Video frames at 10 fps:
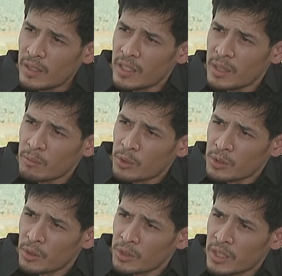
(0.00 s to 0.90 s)
Liam,
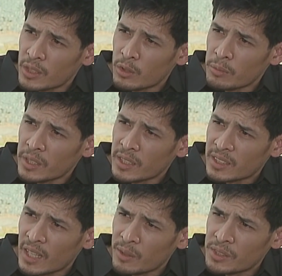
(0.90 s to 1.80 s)
gusto ko sana humingi
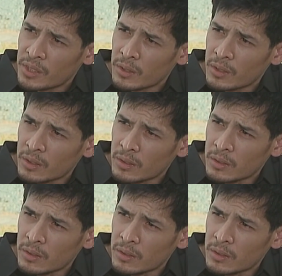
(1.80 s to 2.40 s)
ng tawad sa'yo.